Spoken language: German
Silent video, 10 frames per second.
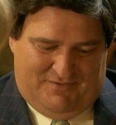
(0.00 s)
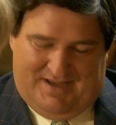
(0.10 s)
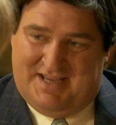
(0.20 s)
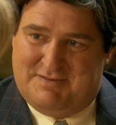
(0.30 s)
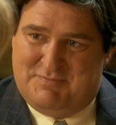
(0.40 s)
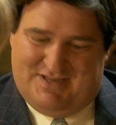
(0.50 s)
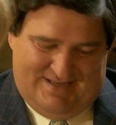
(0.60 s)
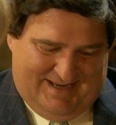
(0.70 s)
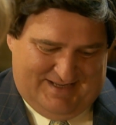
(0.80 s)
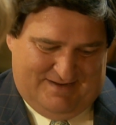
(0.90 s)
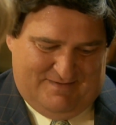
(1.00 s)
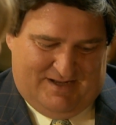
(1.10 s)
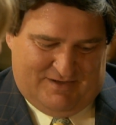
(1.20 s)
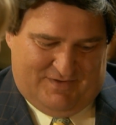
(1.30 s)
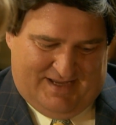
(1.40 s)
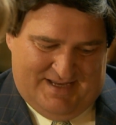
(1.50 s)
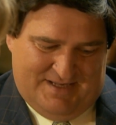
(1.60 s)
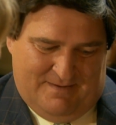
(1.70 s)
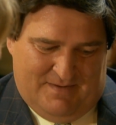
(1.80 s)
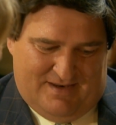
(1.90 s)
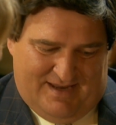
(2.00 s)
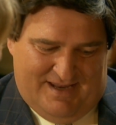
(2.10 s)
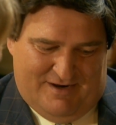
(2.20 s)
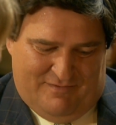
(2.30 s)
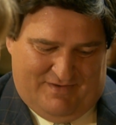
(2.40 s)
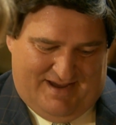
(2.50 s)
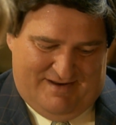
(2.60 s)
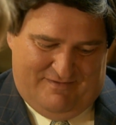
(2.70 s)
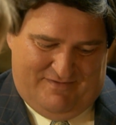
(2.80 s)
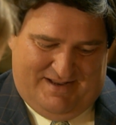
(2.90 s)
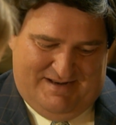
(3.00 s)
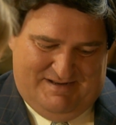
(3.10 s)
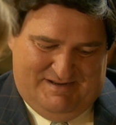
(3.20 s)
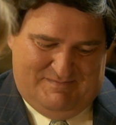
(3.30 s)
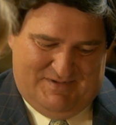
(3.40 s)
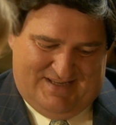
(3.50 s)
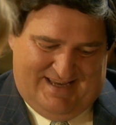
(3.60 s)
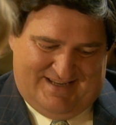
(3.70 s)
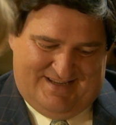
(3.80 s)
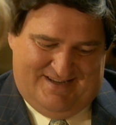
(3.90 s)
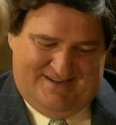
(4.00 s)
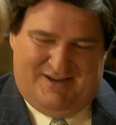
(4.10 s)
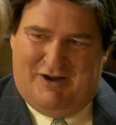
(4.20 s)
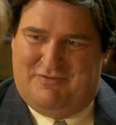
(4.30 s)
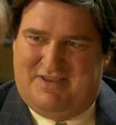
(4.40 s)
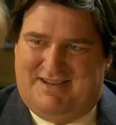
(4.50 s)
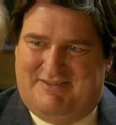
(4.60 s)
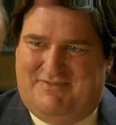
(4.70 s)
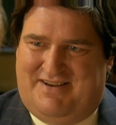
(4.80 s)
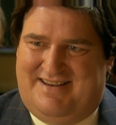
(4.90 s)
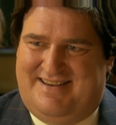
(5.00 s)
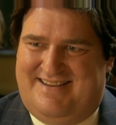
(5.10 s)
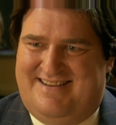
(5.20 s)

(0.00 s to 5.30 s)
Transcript: von 1 bis 6. Also von 1, nein, auf keinen Fall, bis 6, auf jeden Fall.